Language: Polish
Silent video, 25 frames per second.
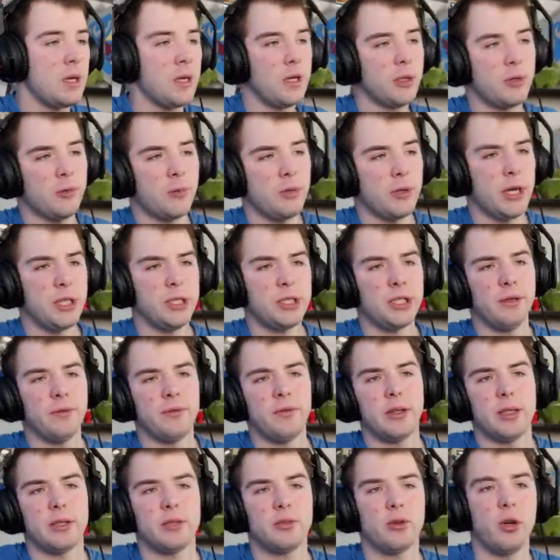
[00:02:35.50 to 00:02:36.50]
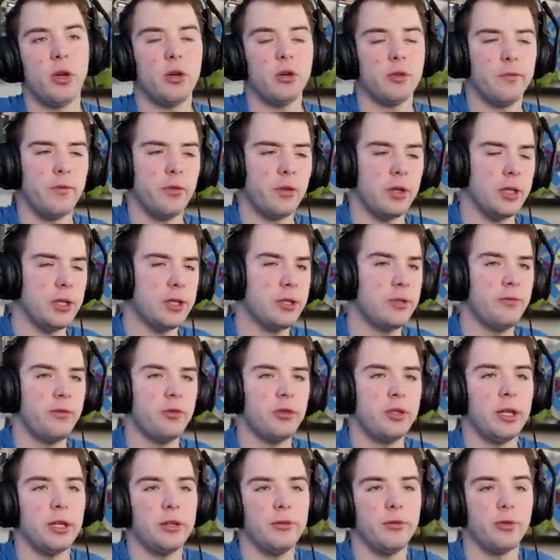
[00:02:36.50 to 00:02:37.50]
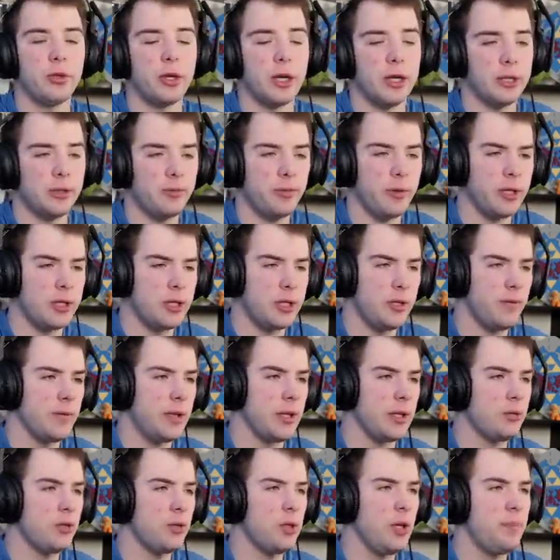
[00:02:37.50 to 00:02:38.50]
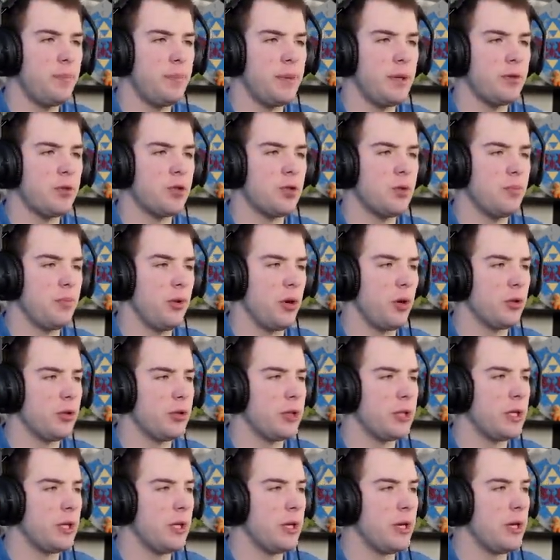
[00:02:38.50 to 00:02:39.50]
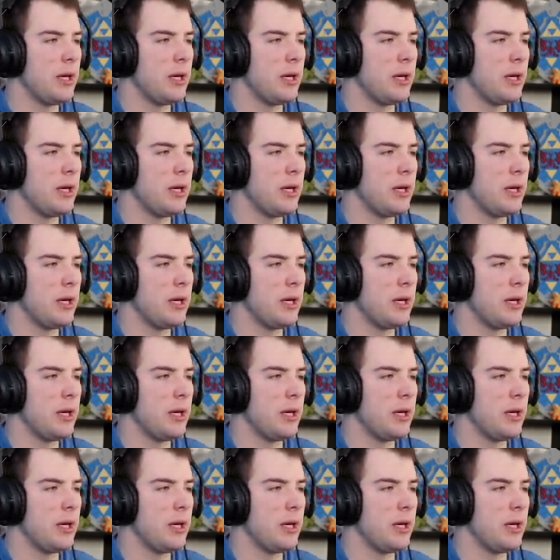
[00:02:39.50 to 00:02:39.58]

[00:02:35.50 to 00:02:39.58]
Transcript: Słuchajcie, wylatuje... O, w ogóle jest dwóch na dwóch, ale słuchajcie, wylatuje pierwszy boss.